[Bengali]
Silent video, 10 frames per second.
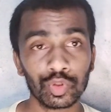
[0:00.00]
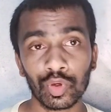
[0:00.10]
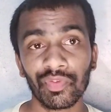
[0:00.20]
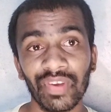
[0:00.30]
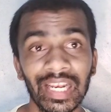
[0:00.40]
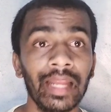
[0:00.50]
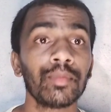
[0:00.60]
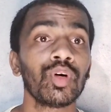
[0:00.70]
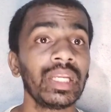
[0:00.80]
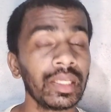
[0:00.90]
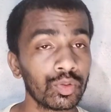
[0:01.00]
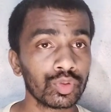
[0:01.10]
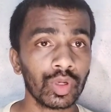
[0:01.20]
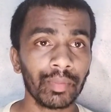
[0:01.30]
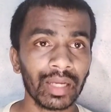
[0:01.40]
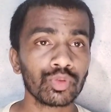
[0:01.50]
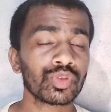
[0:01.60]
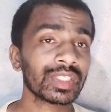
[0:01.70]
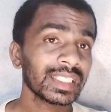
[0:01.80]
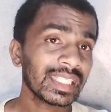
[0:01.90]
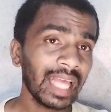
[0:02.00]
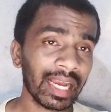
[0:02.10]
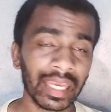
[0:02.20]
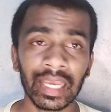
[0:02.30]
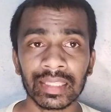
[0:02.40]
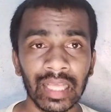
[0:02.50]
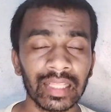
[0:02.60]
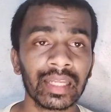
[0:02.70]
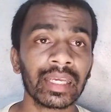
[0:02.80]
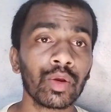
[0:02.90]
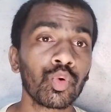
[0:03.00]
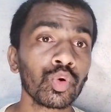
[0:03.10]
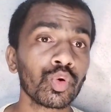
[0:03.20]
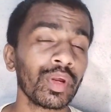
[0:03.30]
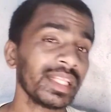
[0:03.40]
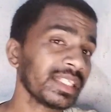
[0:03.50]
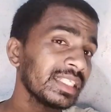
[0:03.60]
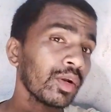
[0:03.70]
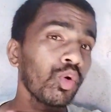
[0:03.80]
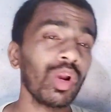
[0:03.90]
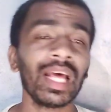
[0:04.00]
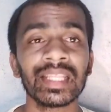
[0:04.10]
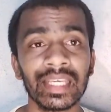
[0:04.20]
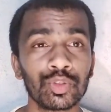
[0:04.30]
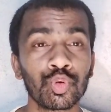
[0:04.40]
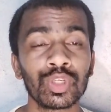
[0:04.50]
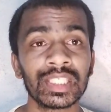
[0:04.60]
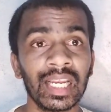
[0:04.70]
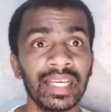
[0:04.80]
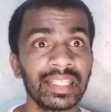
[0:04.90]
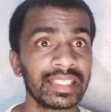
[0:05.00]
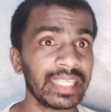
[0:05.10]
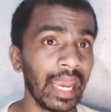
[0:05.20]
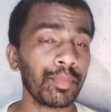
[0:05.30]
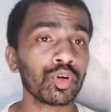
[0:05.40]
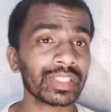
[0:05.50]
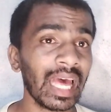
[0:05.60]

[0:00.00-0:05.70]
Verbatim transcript: দুজন ভিলেন বলি দুজন মানুষ তাকে তাদেরকে খুন করে দিচ্ছে গলা দিয়ে ছুরি চালিয়ে দিচ্ছে এবং